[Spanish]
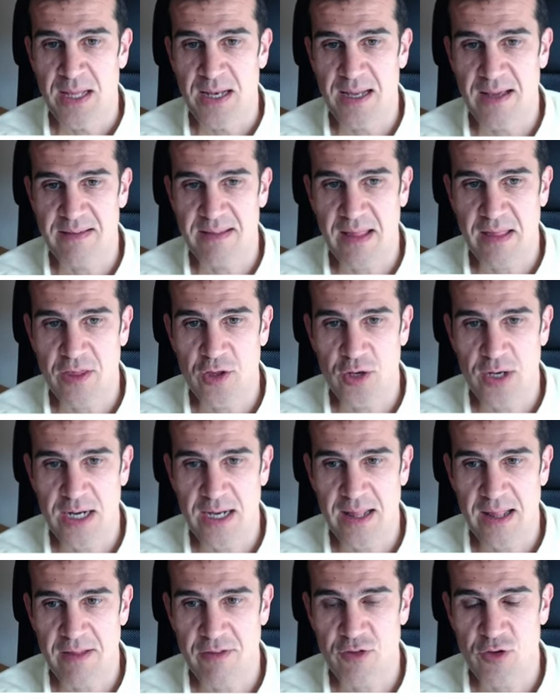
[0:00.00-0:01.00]
La
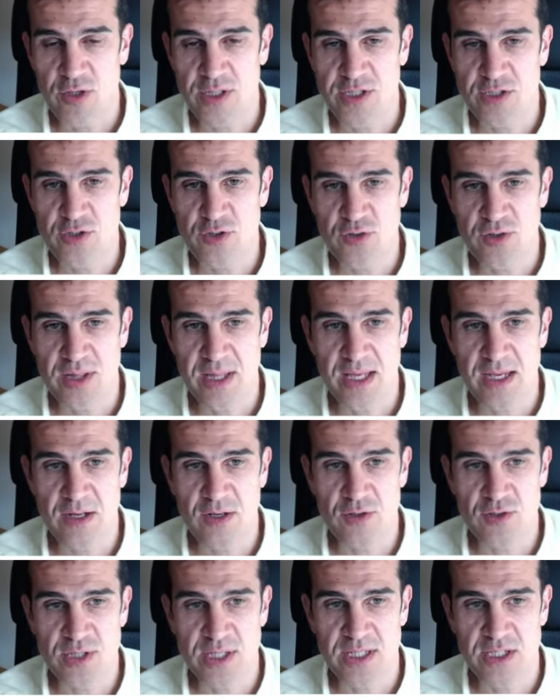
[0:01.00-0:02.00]
estacionalidad son estos
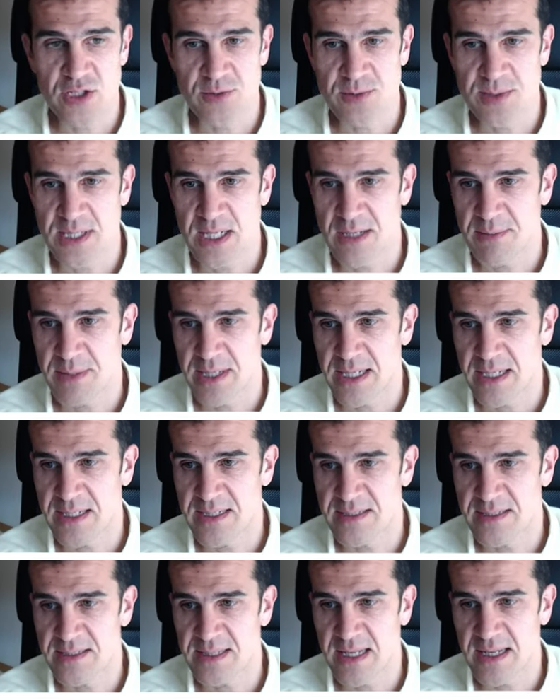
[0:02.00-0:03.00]
ciclos que se observan
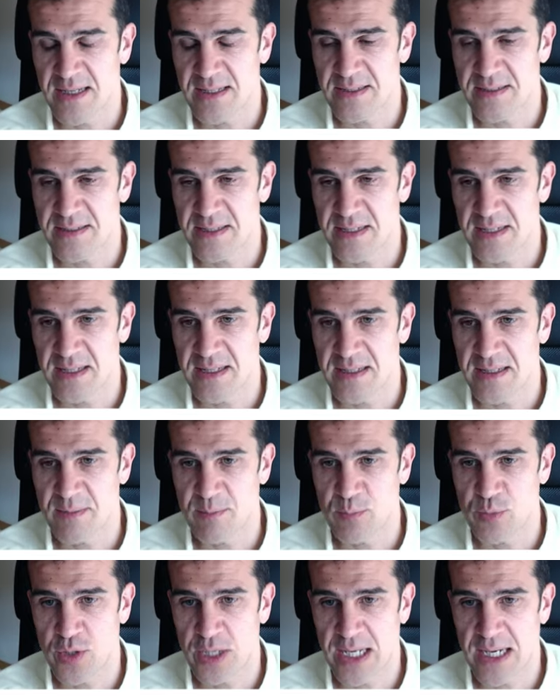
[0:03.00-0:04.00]
en esta serie
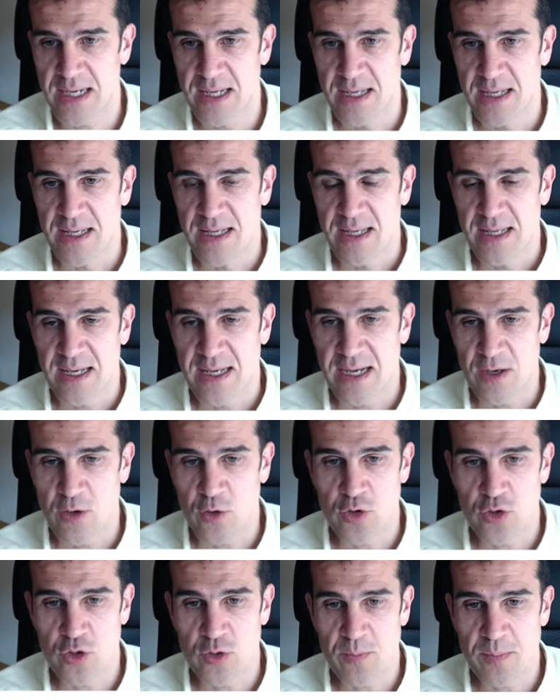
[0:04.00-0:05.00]
temporal a
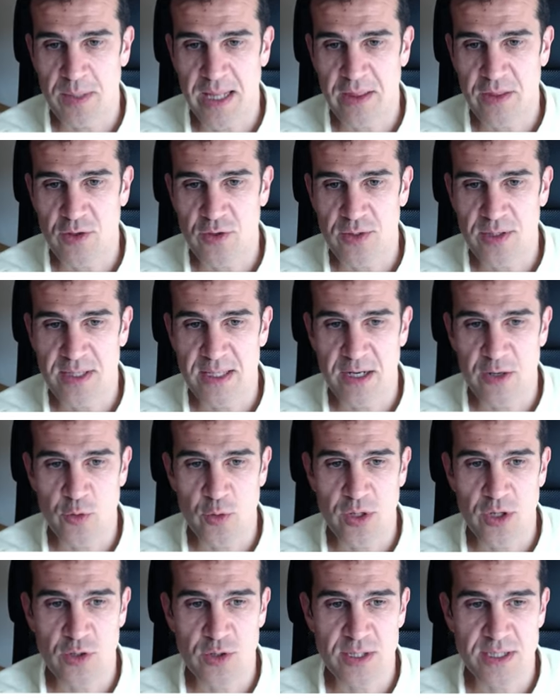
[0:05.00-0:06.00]
corto plazo y el
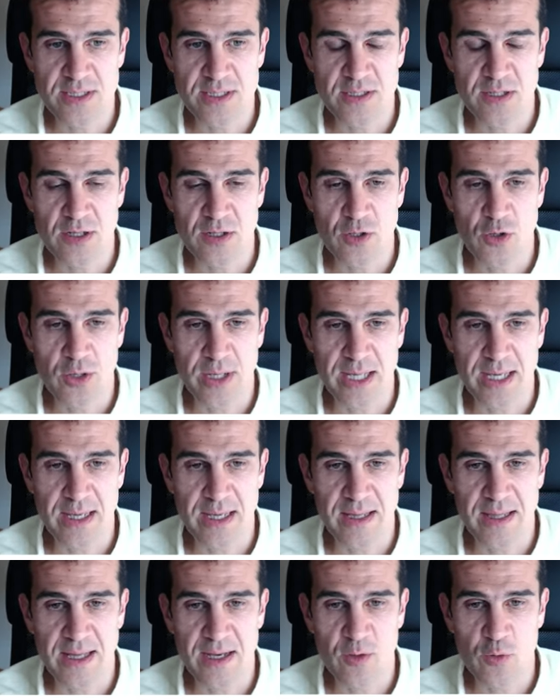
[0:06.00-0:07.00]
ruido es lo que
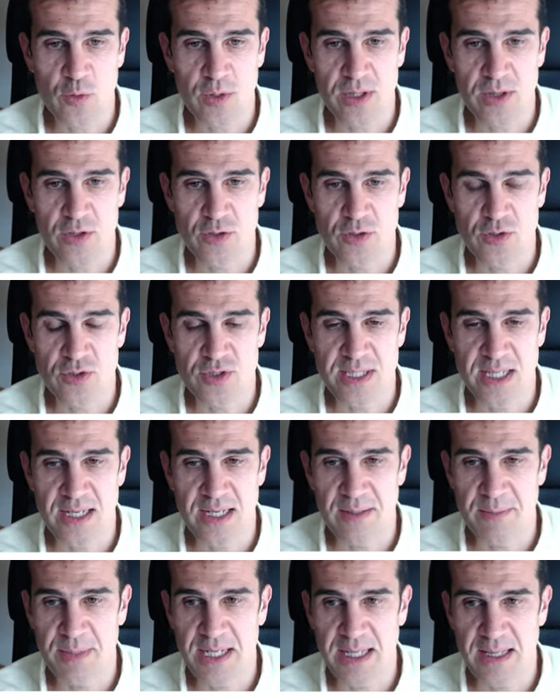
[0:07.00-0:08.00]
queda cuando se
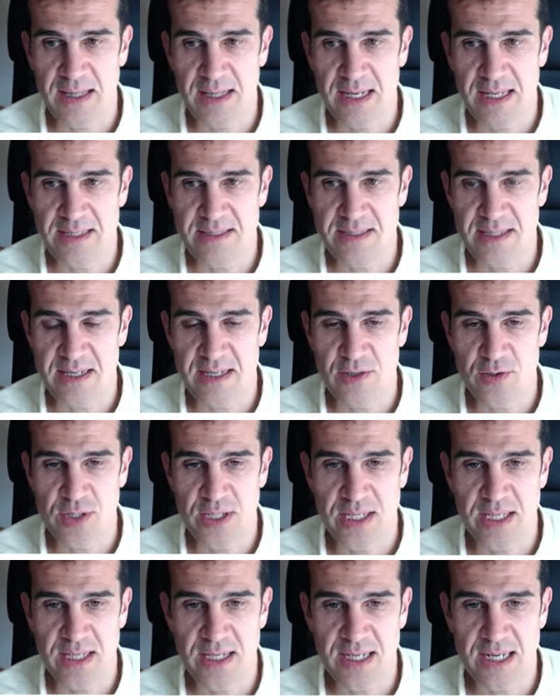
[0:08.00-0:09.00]
elimina de la serie
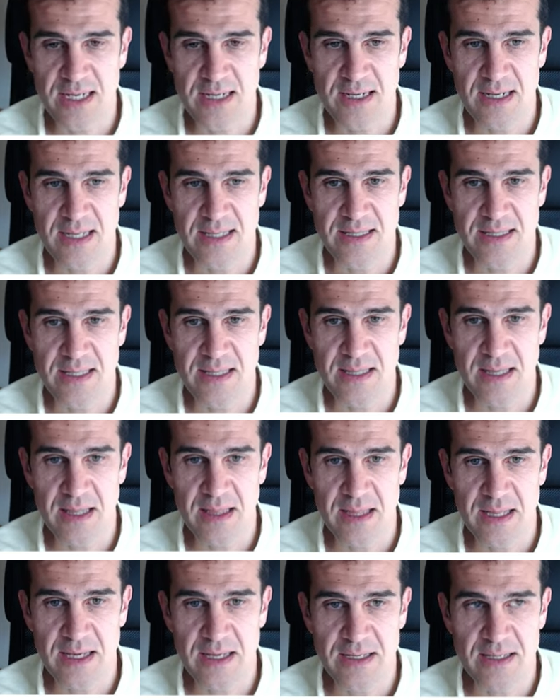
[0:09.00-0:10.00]
original la
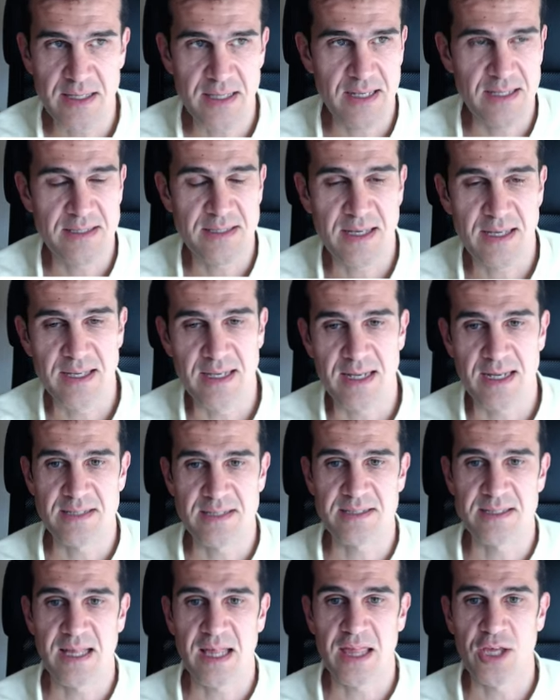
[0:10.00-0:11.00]
tendencia y, la
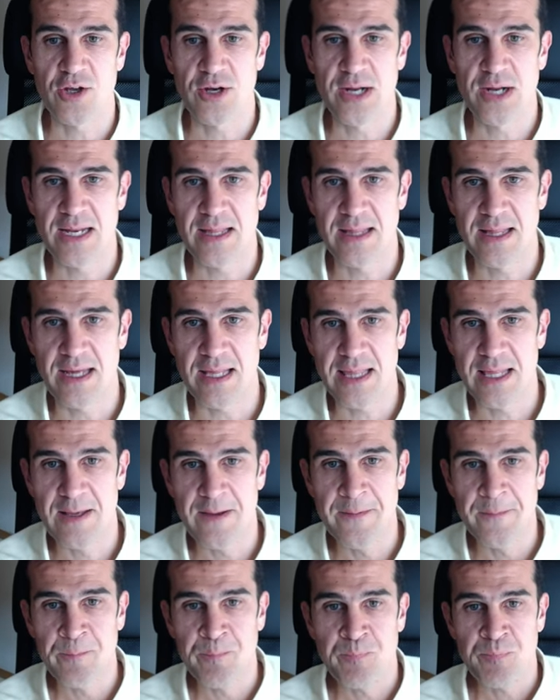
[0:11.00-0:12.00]
estacionalidad.
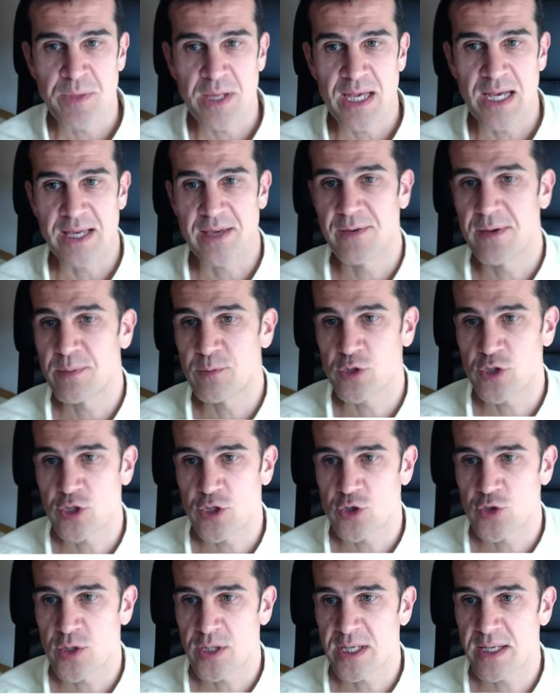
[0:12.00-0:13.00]
Aquí vemos
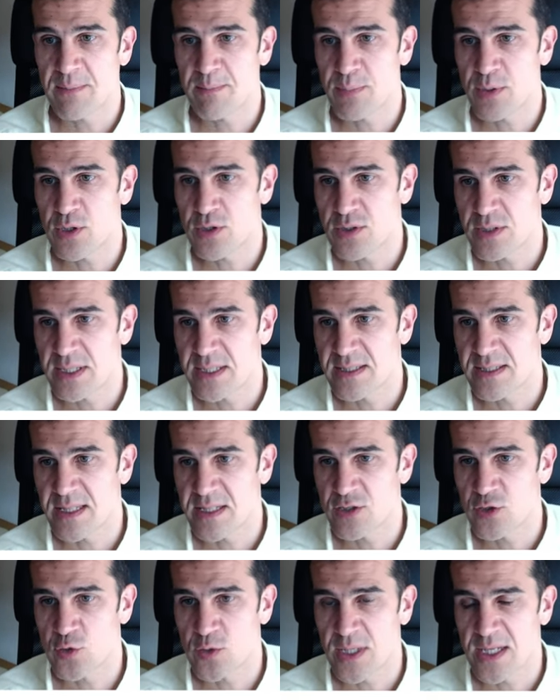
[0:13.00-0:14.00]
otro ejemplo,
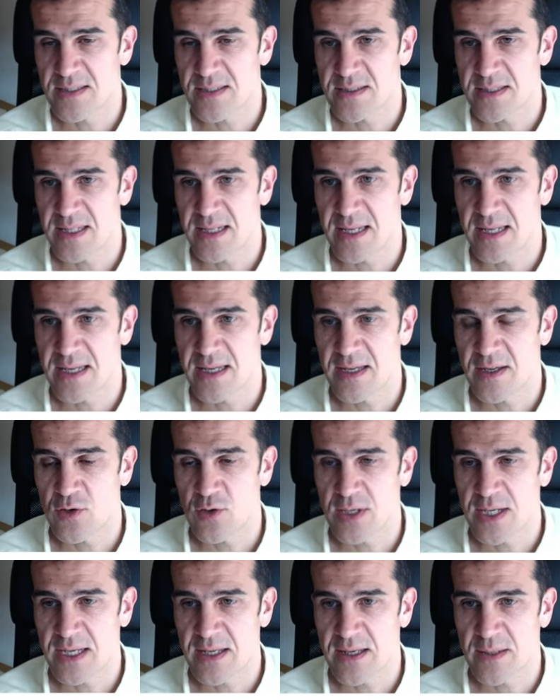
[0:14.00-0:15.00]
esta es una serie
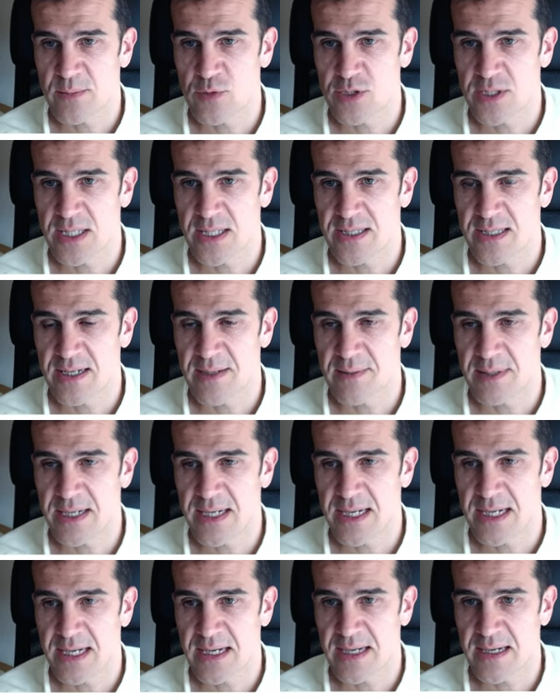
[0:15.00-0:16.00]
con la que vamos a
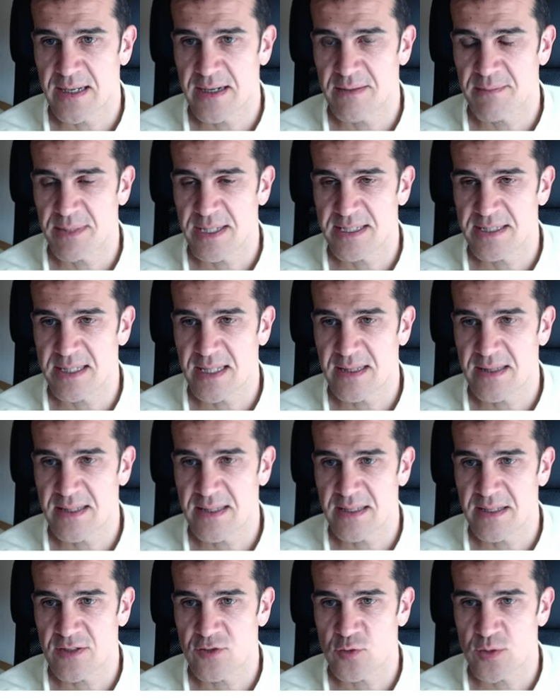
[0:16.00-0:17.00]
trabajar
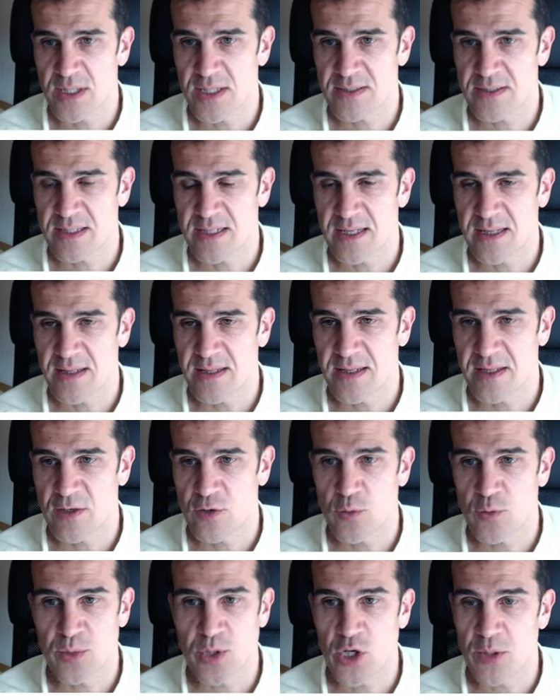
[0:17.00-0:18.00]
bastante, que es una serie de
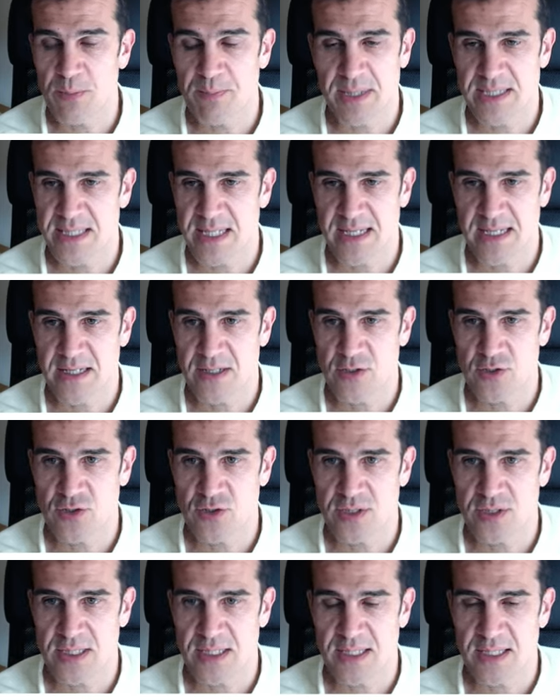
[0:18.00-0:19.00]
número de pasajeros.